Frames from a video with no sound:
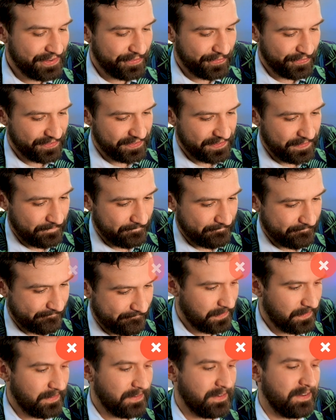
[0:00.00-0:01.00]
Allons-y.
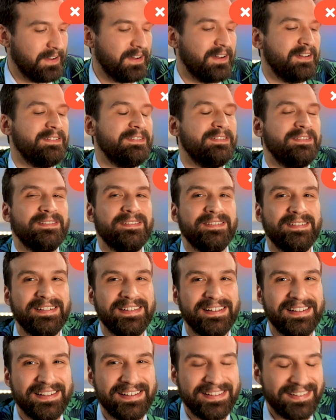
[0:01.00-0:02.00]
Ah,
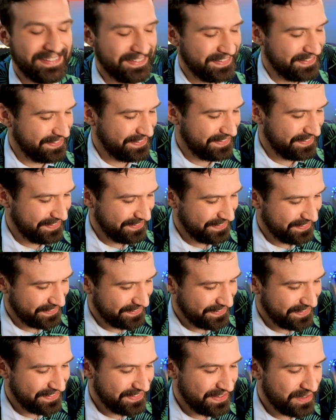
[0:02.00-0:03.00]

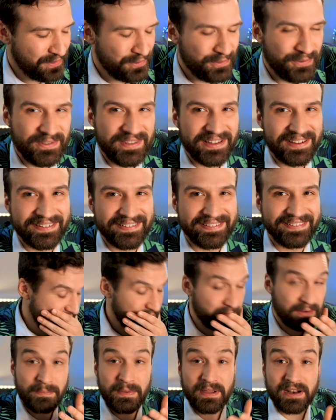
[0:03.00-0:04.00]
C'était Luna.
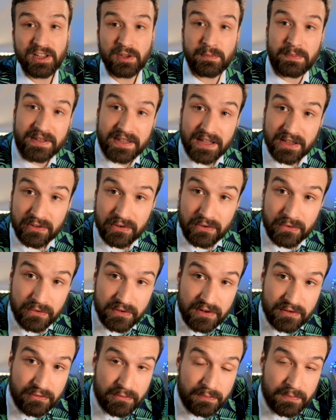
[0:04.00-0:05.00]
J'aimerais bien l'explication,
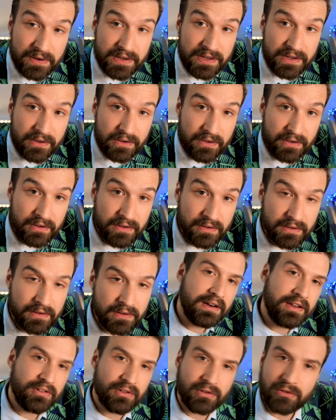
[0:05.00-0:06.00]
s'il vous plaît, euh,
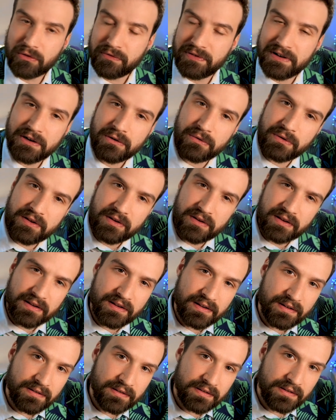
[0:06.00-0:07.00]
les gens qui ont fait le quiz
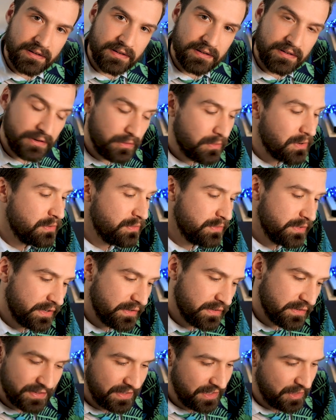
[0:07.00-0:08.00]
quoi Luna
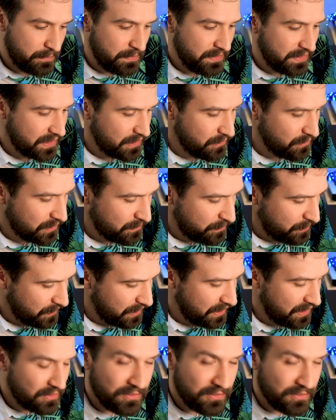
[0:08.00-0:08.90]
Expliquez-nous un peu les